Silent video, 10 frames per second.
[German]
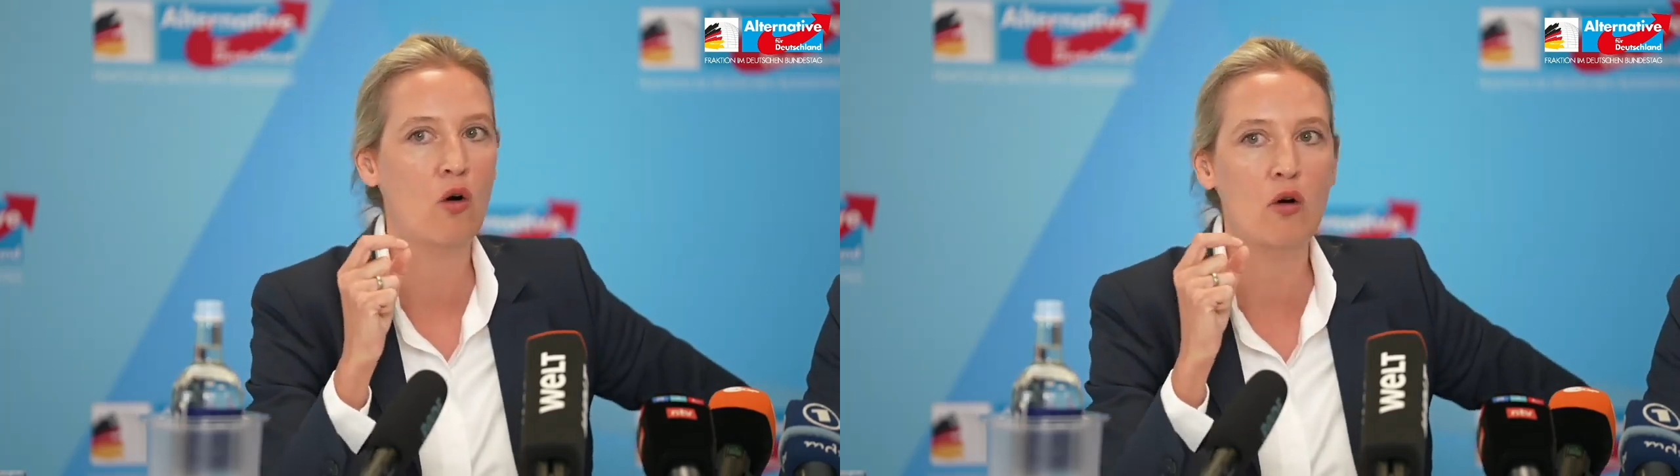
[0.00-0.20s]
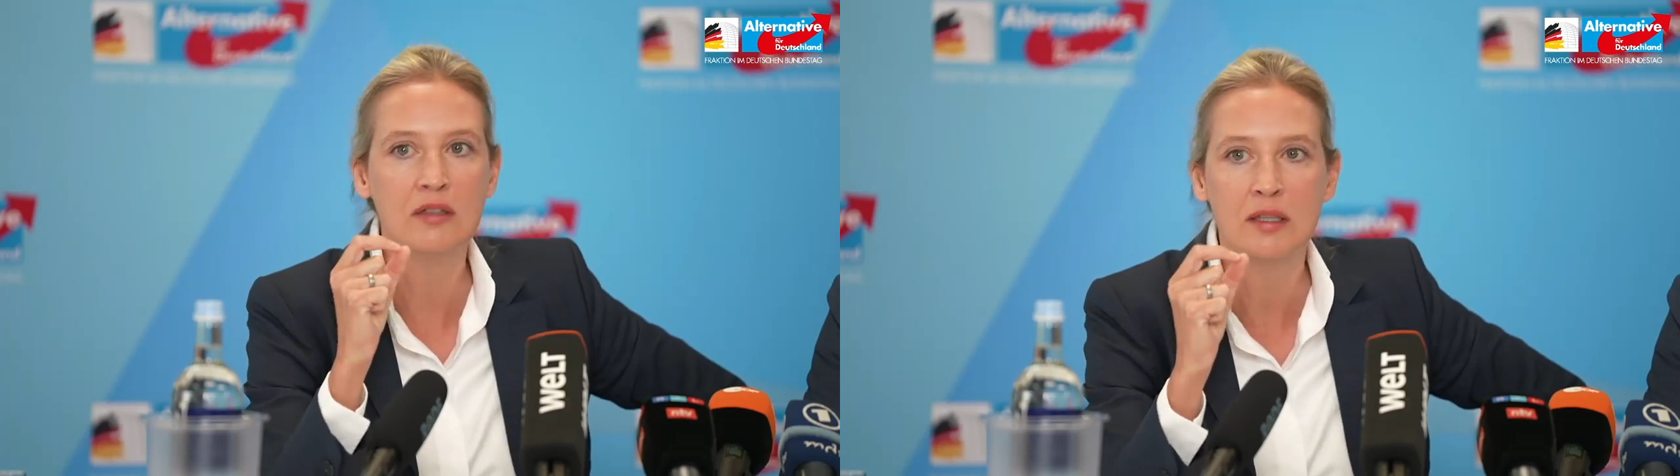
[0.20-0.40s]

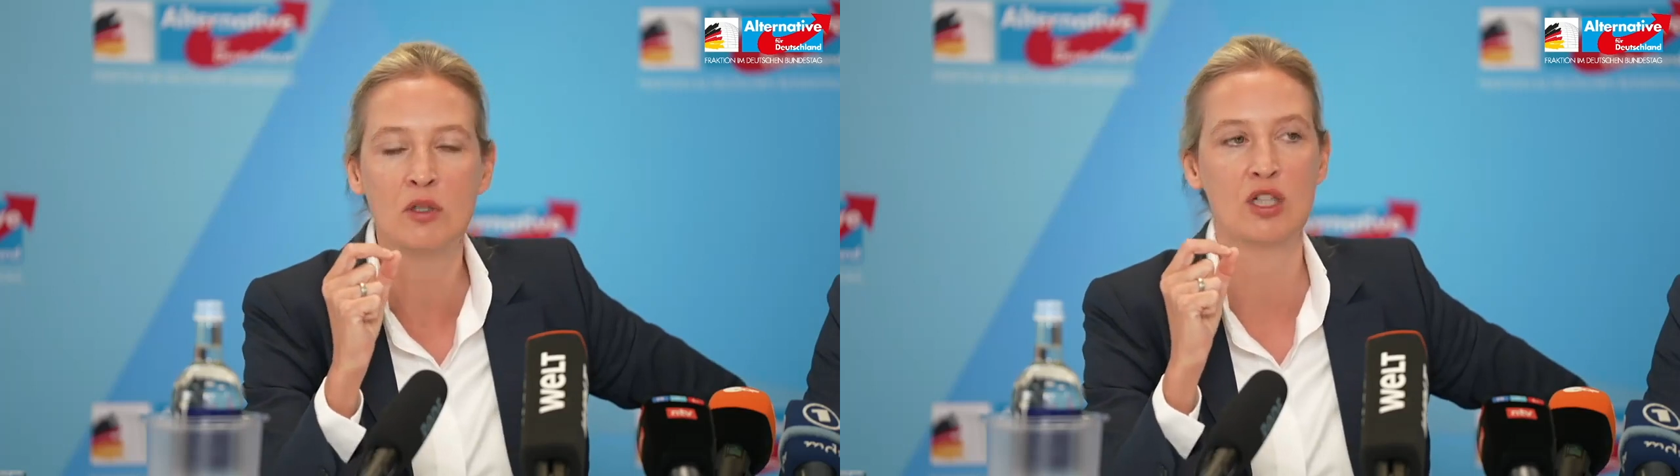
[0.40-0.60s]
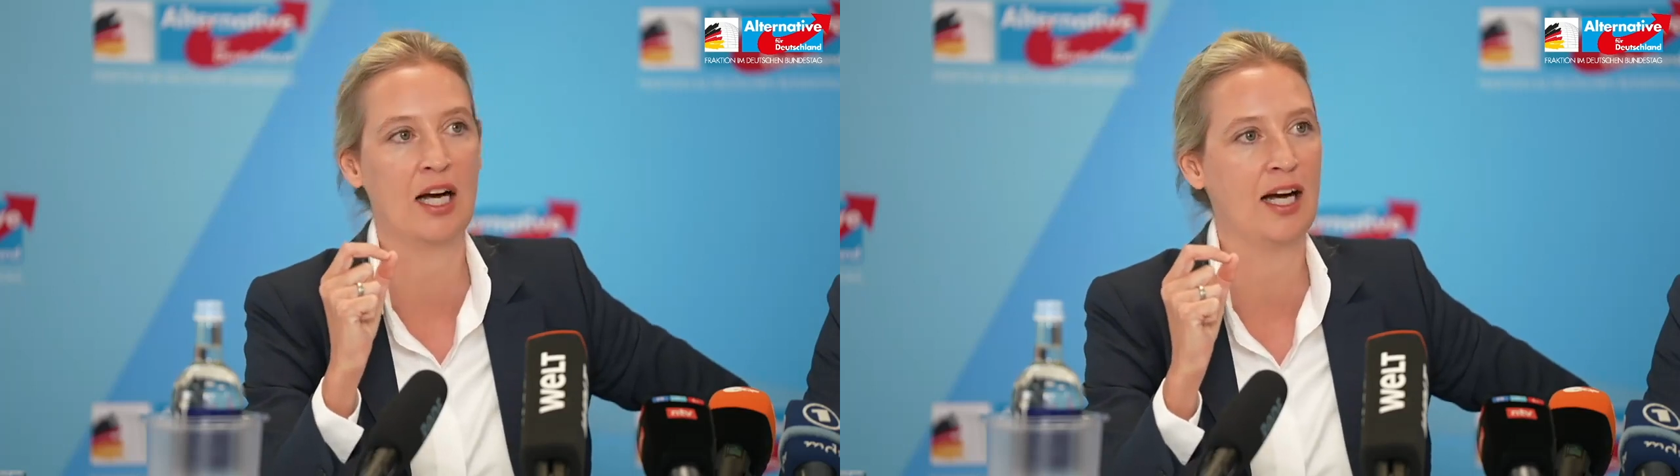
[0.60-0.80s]

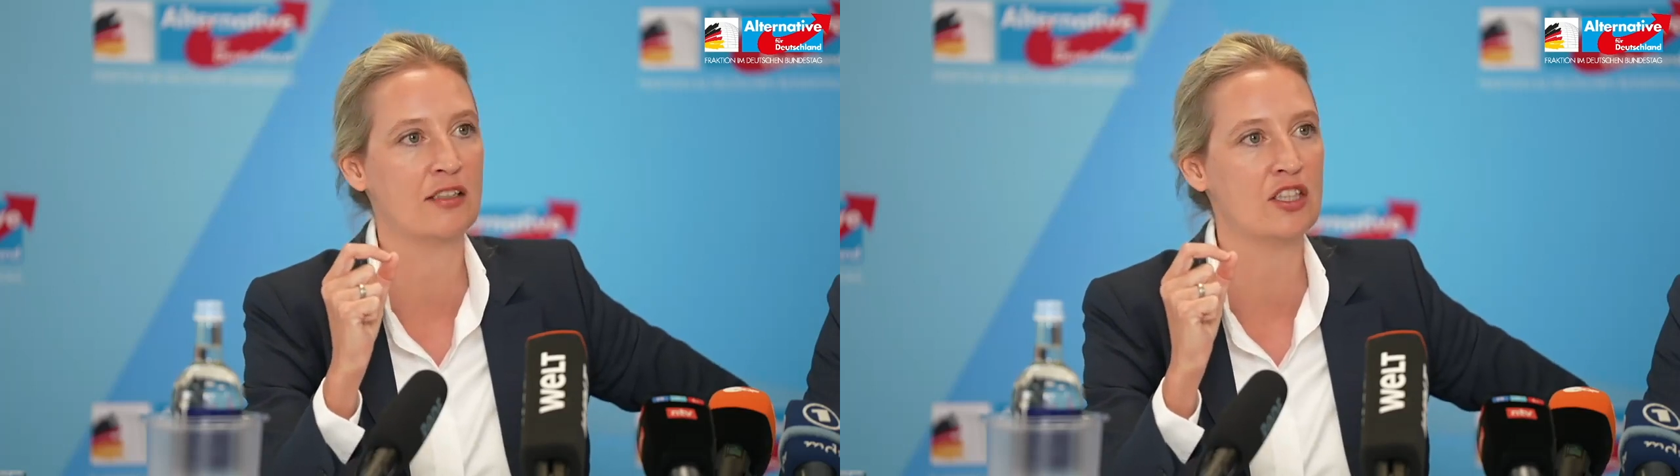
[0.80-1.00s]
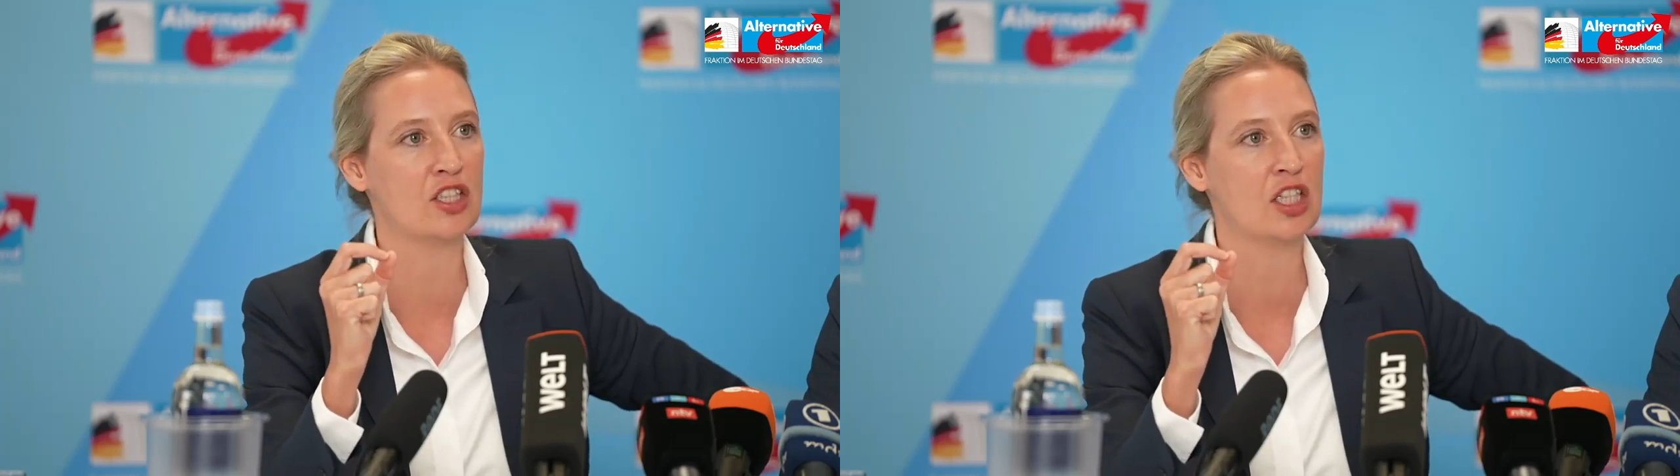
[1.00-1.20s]

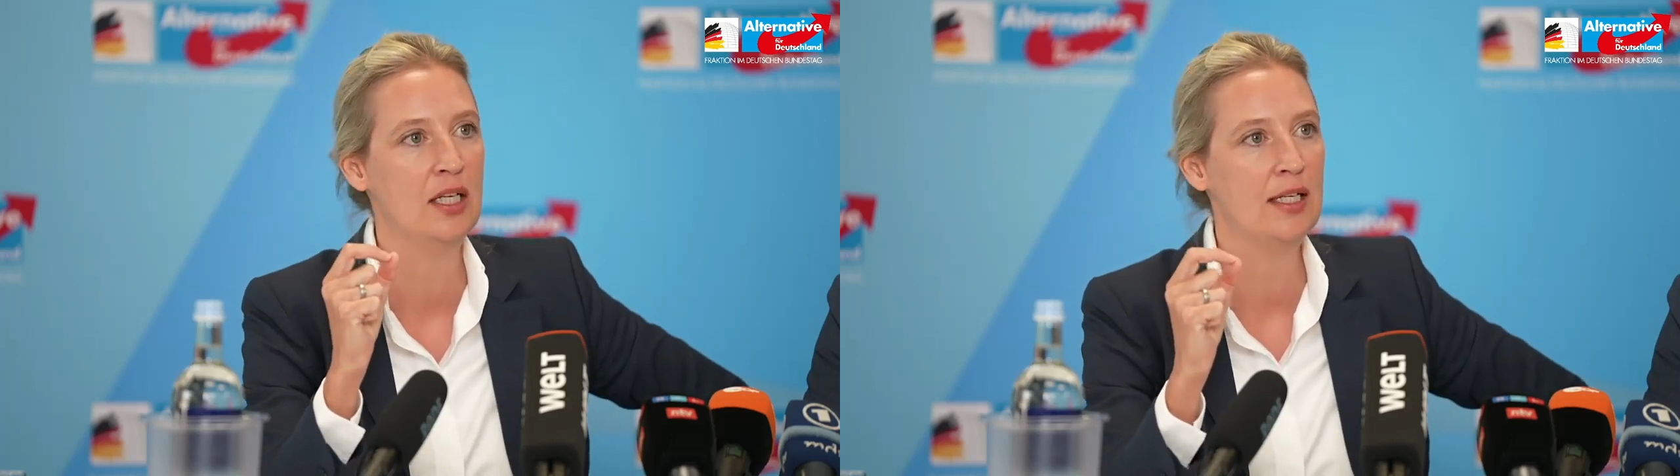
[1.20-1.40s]
undemokratisch.